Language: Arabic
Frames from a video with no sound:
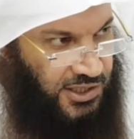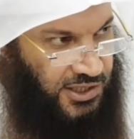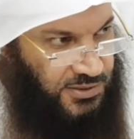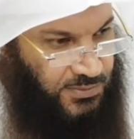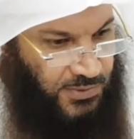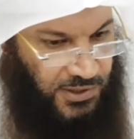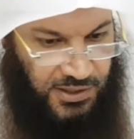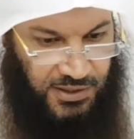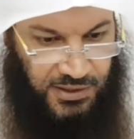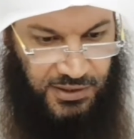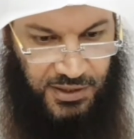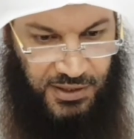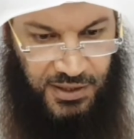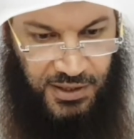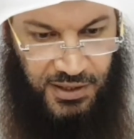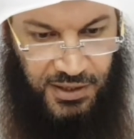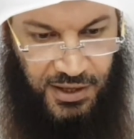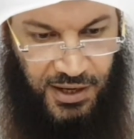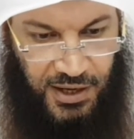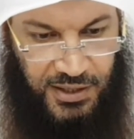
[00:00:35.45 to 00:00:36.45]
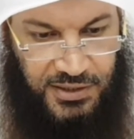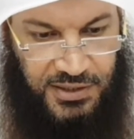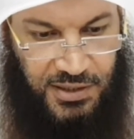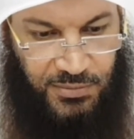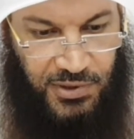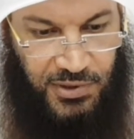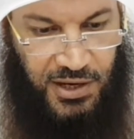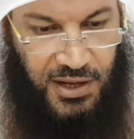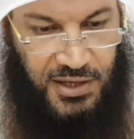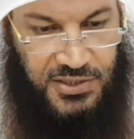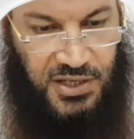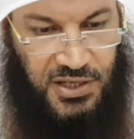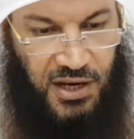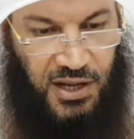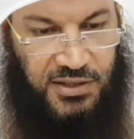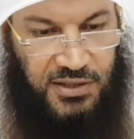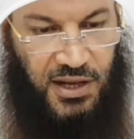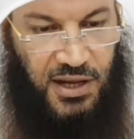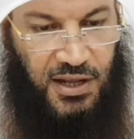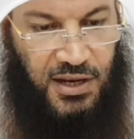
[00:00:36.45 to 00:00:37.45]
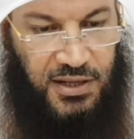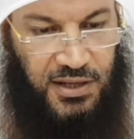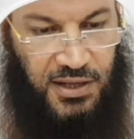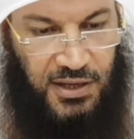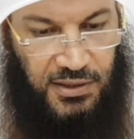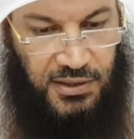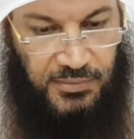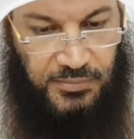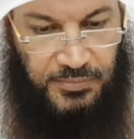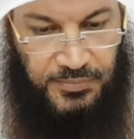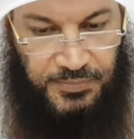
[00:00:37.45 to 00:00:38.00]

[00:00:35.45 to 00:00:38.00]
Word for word: يجمع حتى من لا صلاة عليها